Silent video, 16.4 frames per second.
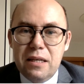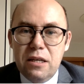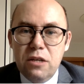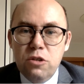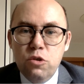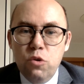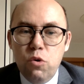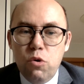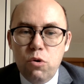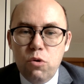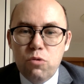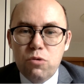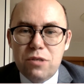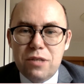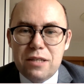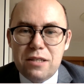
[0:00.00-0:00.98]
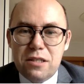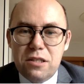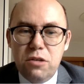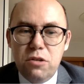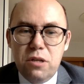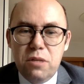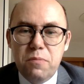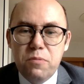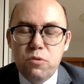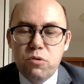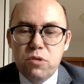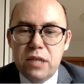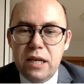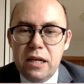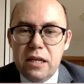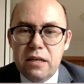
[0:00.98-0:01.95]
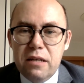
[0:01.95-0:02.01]
ruchu ze strony
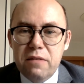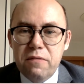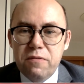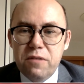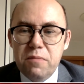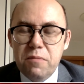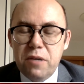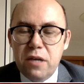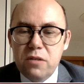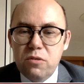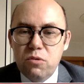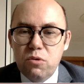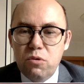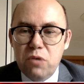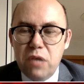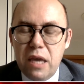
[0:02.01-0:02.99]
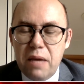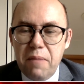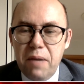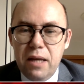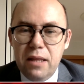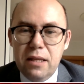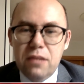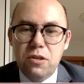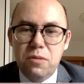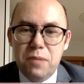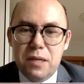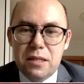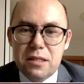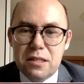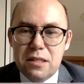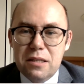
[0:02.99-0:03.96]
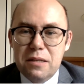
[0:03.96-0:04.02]
Brukseli w tym kierunku nie ma,
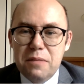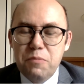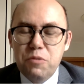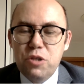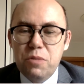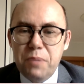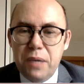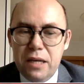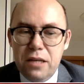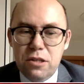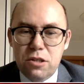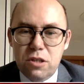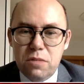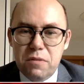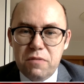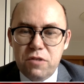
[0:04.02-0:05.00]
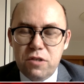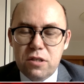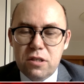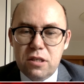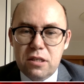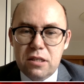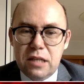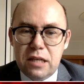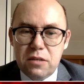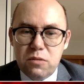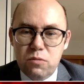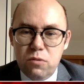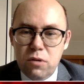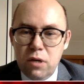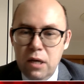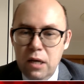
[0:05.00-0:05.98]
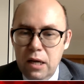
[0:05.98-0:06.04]
natomiast y, przypięcie sobie wszystkich
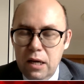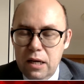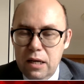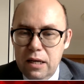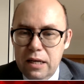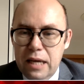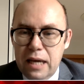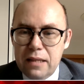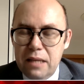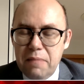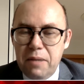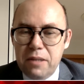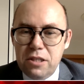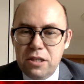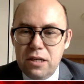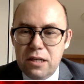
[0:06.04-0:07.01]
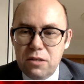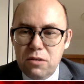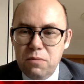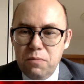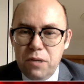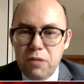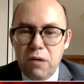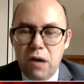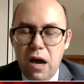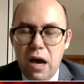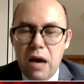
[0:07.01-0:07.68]
zasług y, jak najbardziej nastąpiła.